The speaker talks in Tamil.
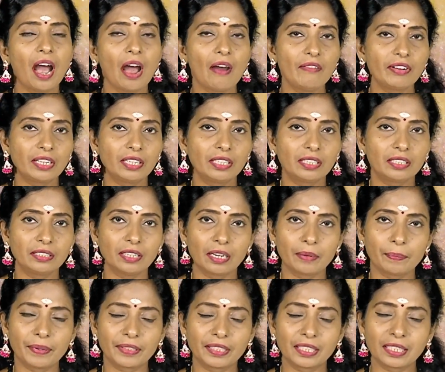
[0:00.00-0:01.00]
அவர்களுக்கு
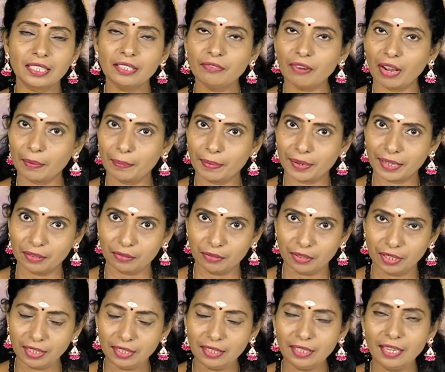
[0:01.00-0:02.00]
நடப்பதற்கு வாய்ப்புகள்
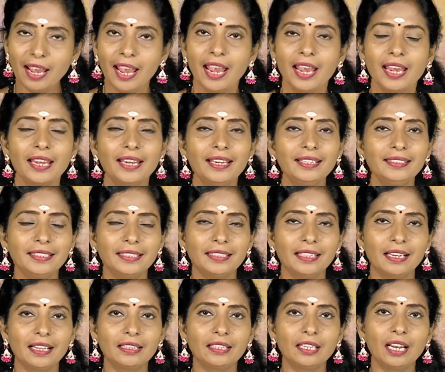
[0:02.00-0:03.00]
உண்டு இன்றைய
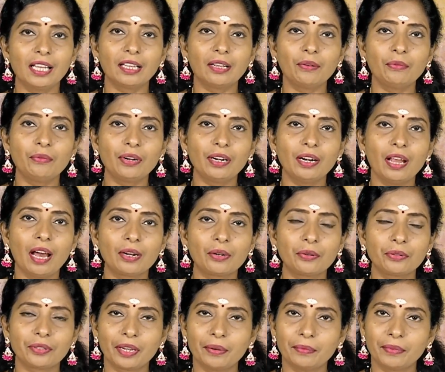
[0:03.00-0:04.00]
தினத்தில் அதாவது உடல்
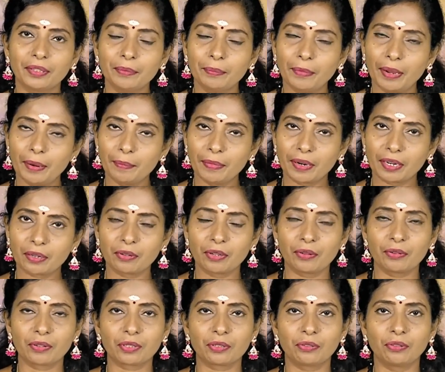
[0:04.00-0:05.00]
ஆரோக்கியம் வந்து மேம்படக்கூடிய
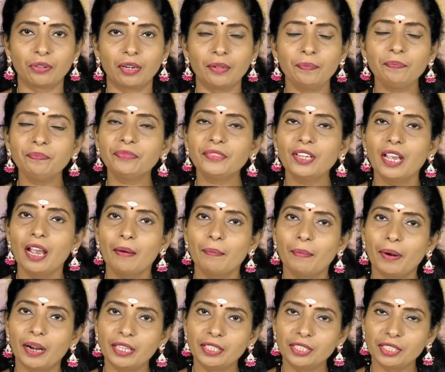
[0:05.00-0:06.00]
ஒரு சூழலும்
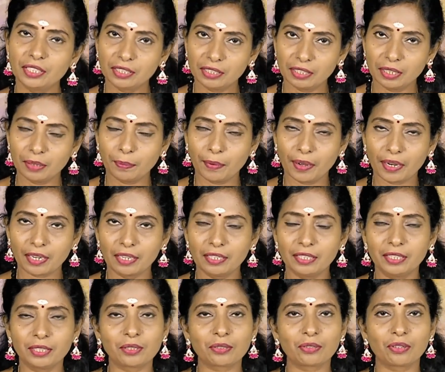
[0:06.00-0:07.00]
பளிச்சென்று இருப்பார்கள்
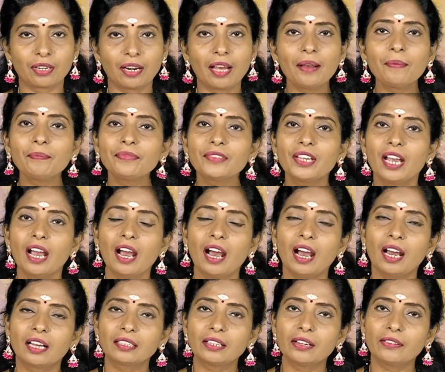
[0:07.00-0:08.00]
என்று சொல்லலாம்
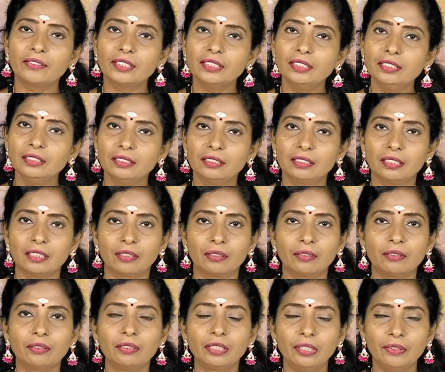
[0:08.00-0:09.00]
அதாவது
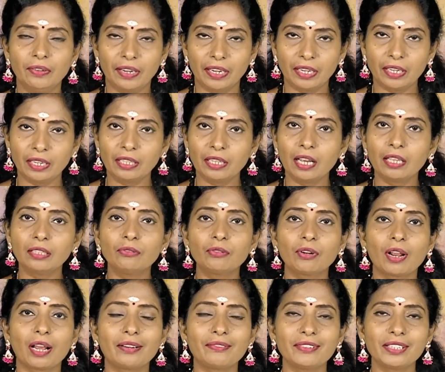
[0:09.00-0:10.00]
இது வரைக்கும் ஏதாவது
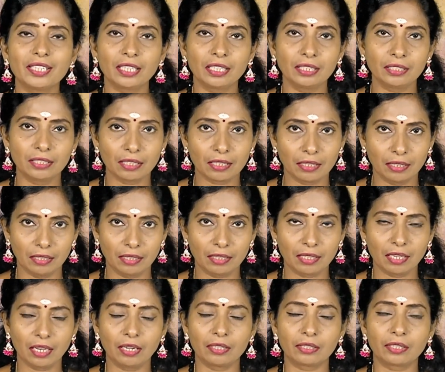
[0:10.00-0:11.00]
ஒரு அறுவை சிகிச்சைக்கு
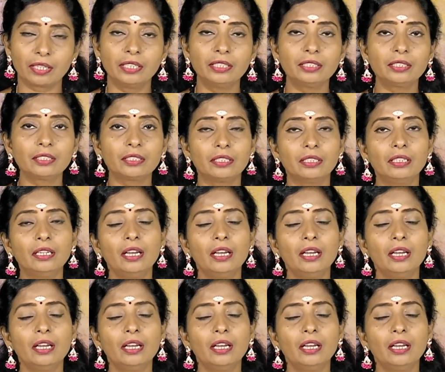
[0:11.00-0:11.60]
செல் சென்று